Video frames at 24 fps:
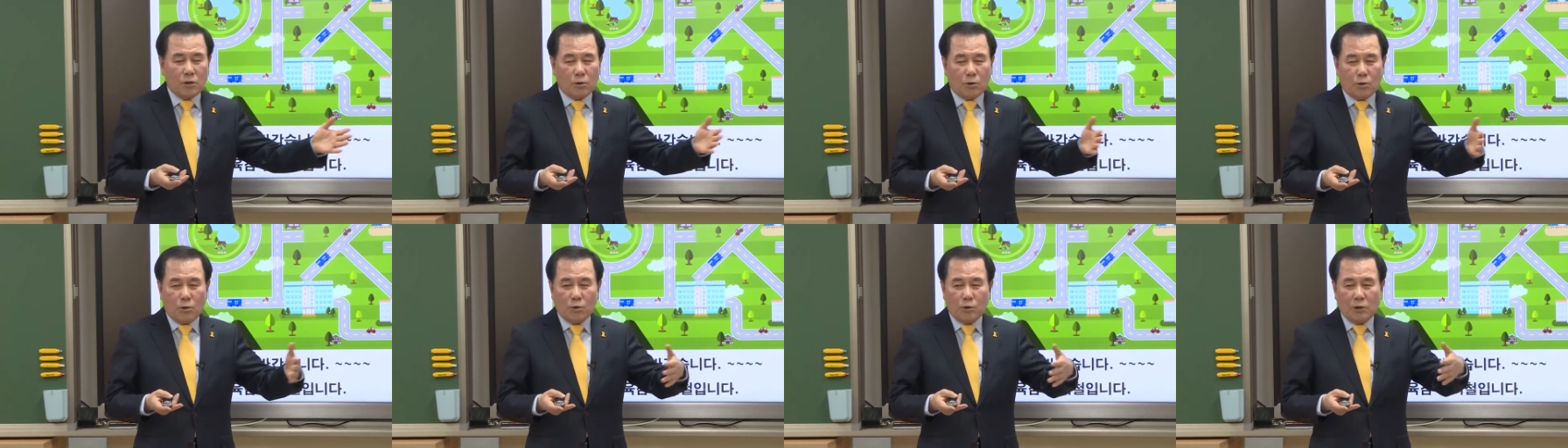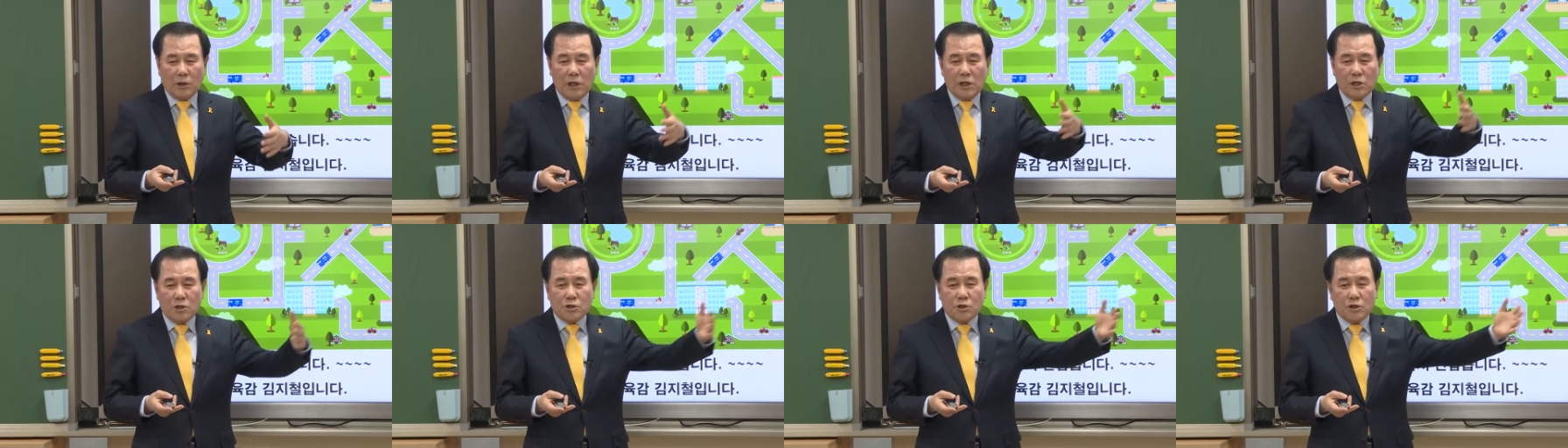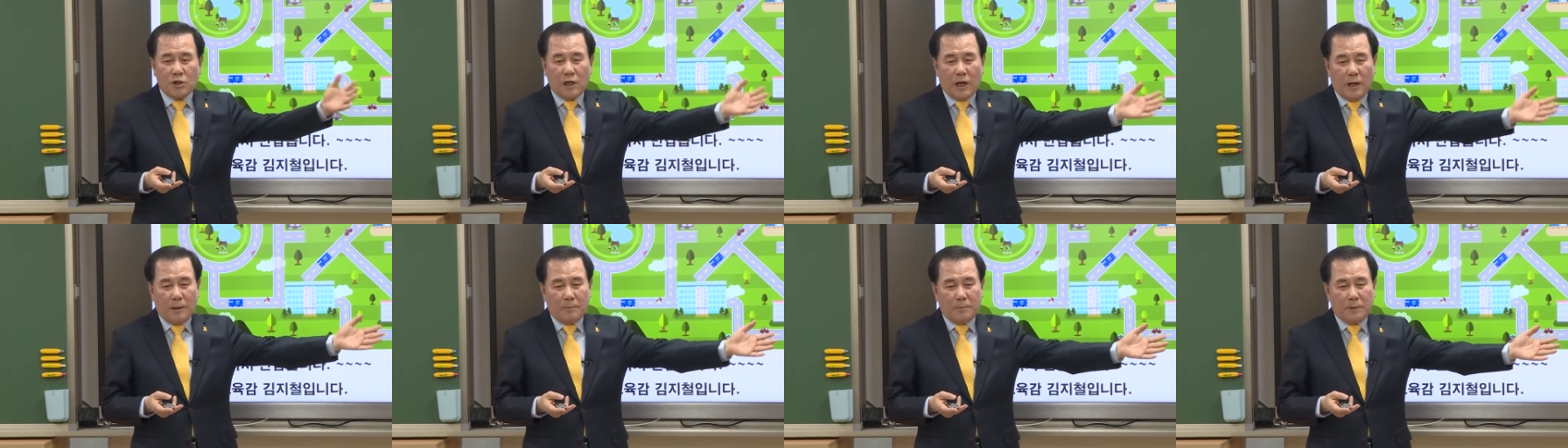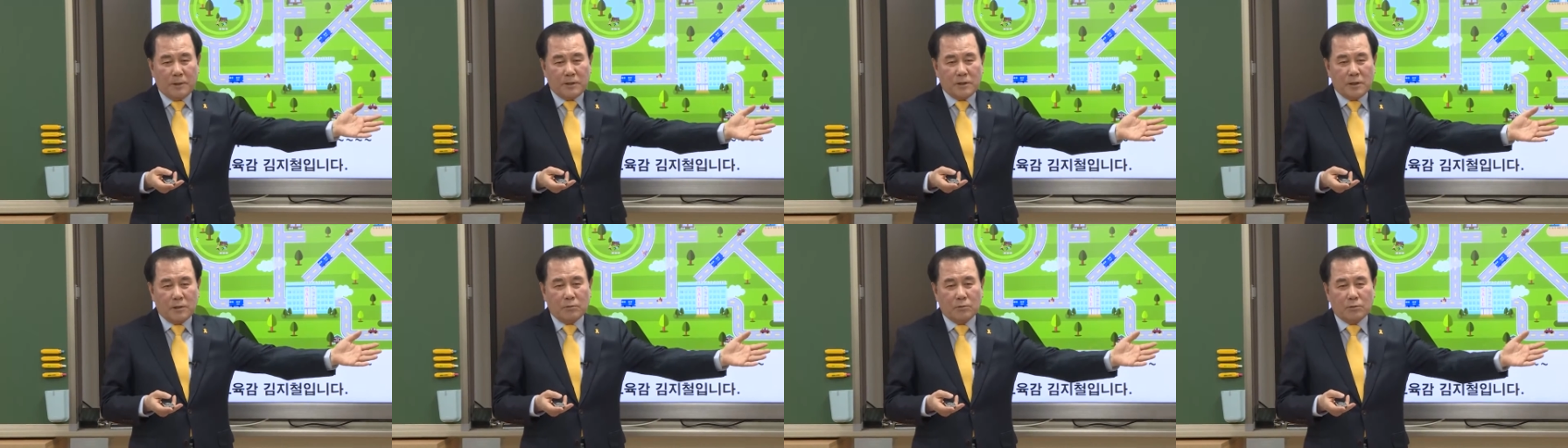그 일주일
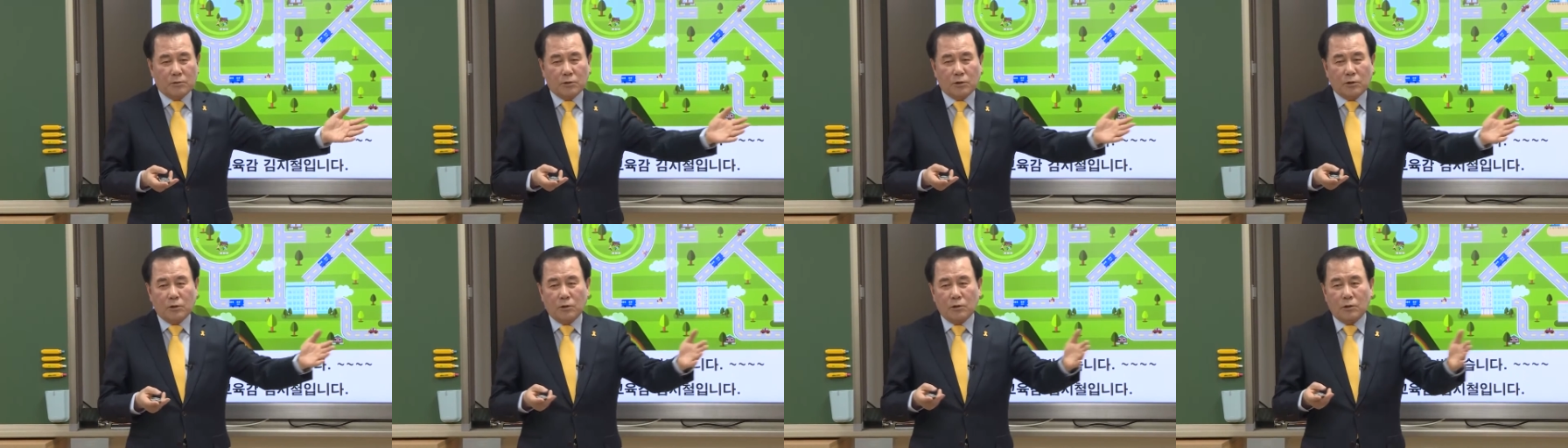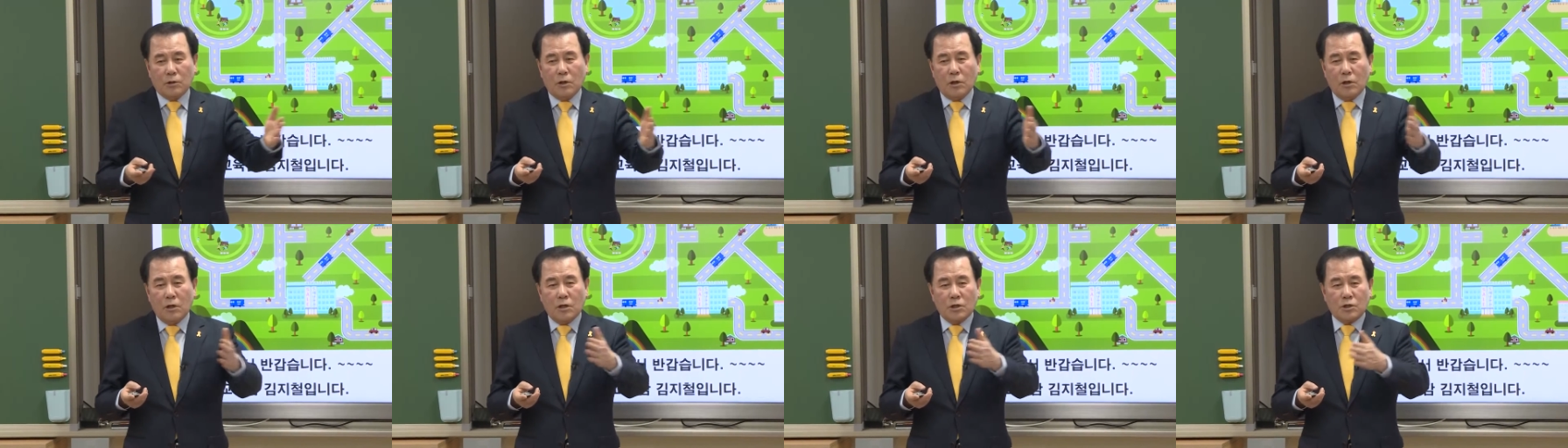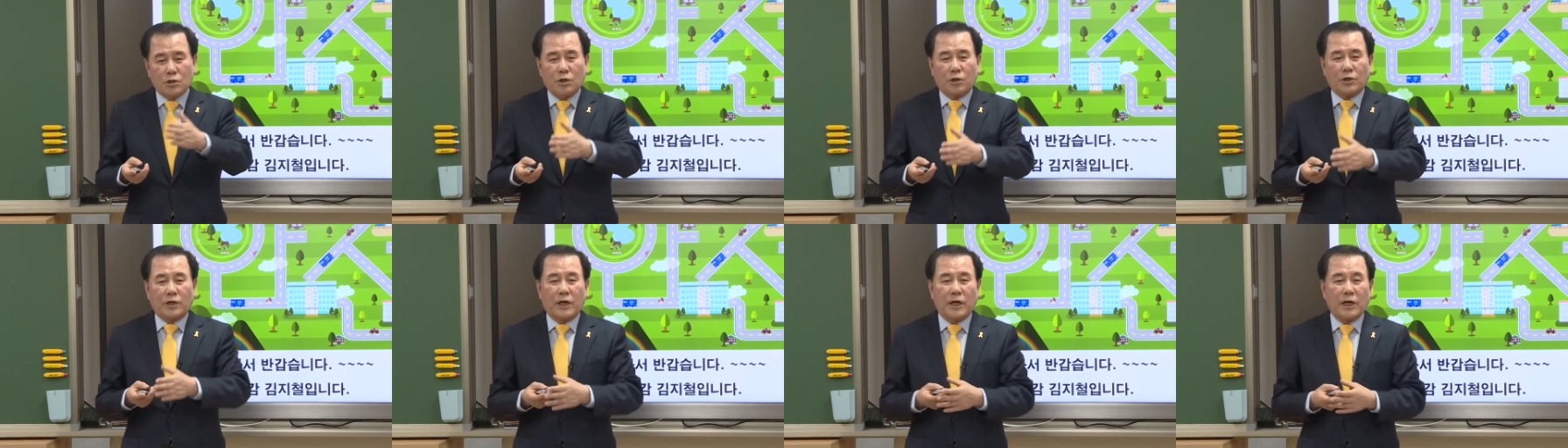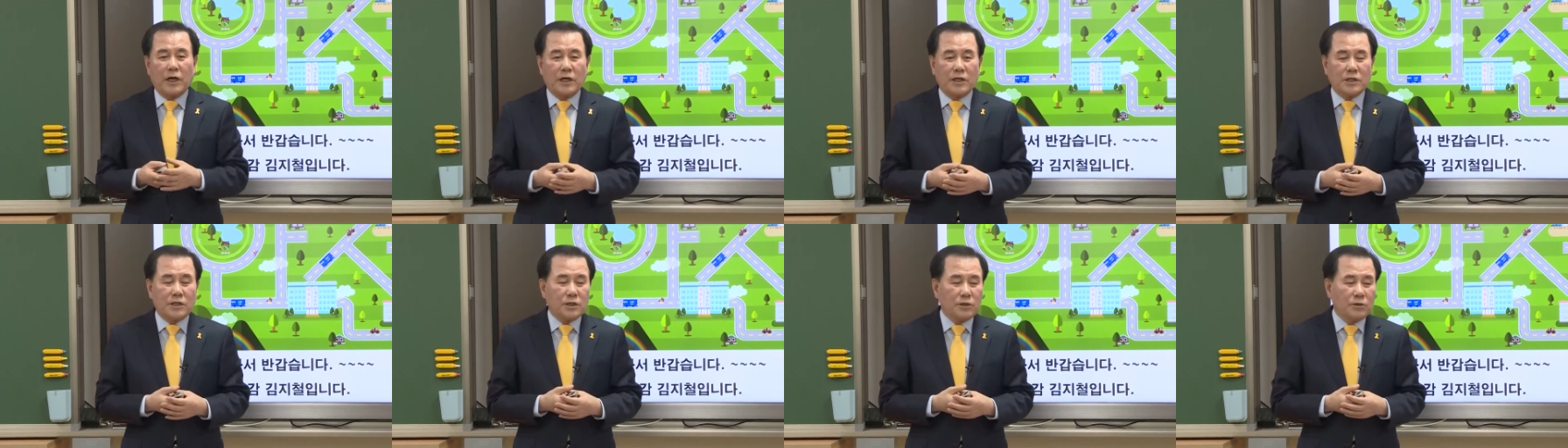앞에서부터
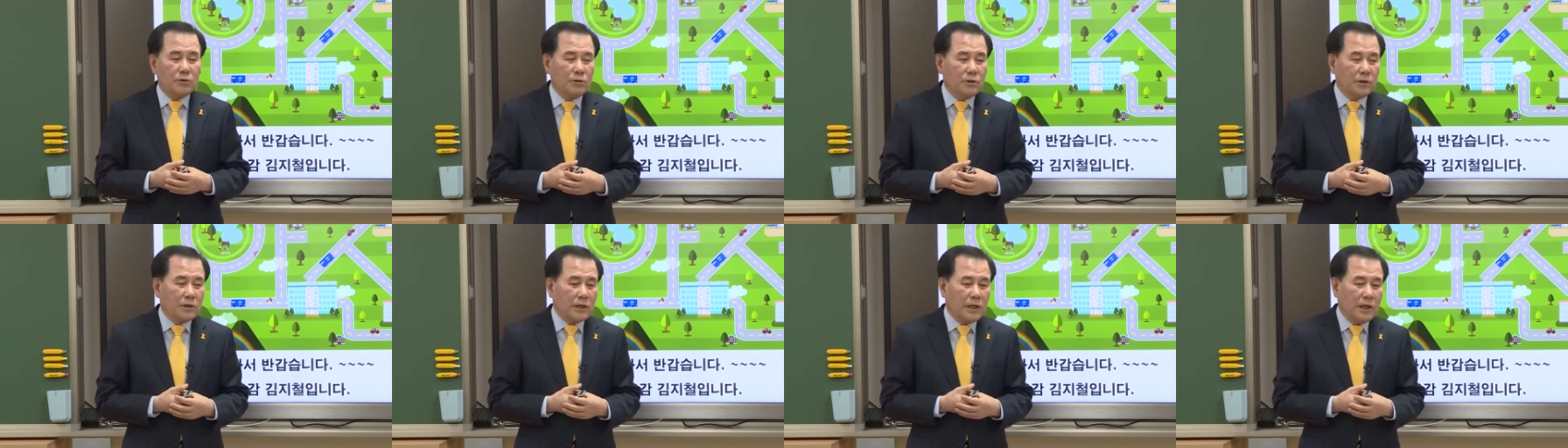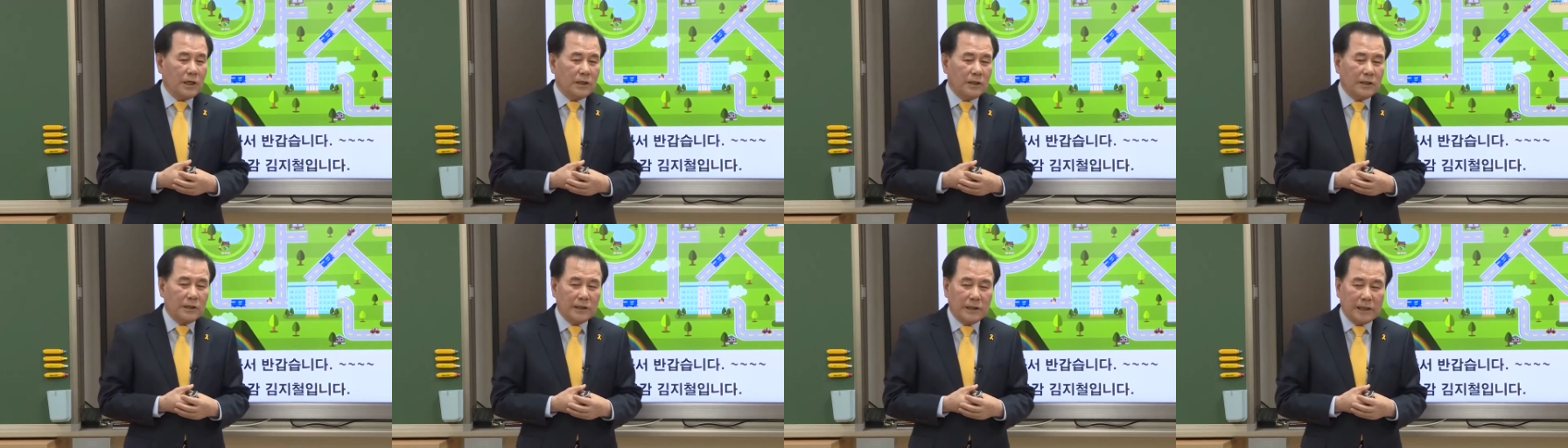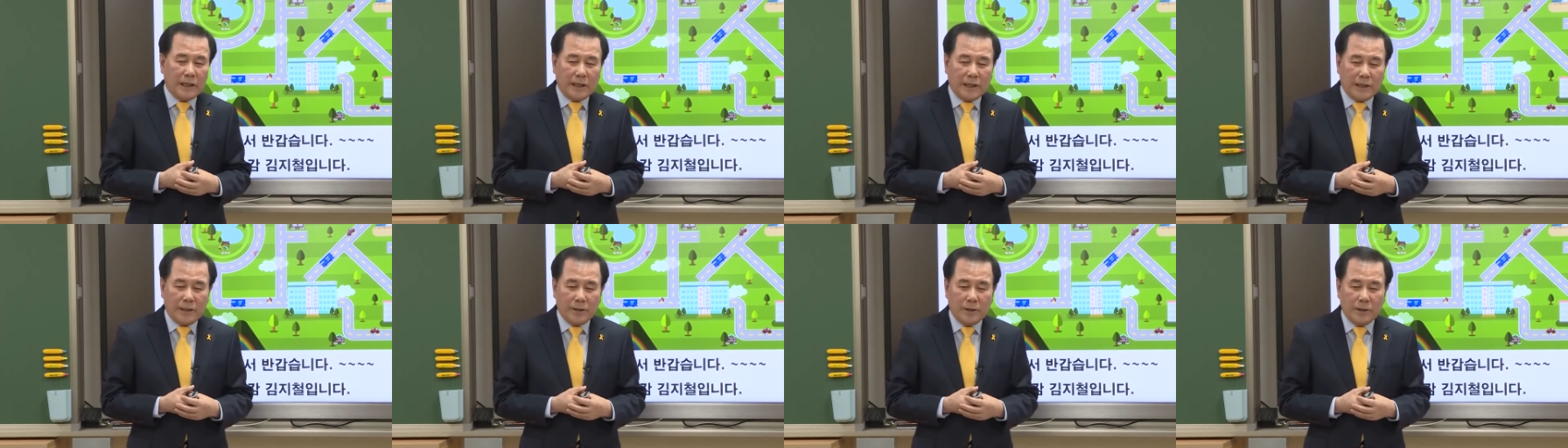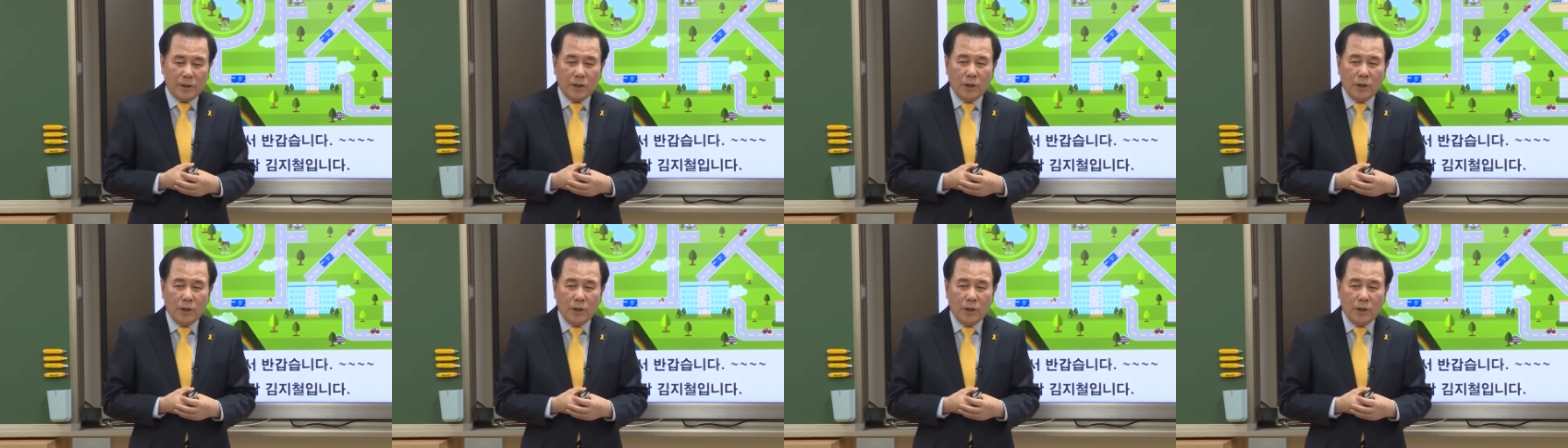정해가지고 이렇게 하는데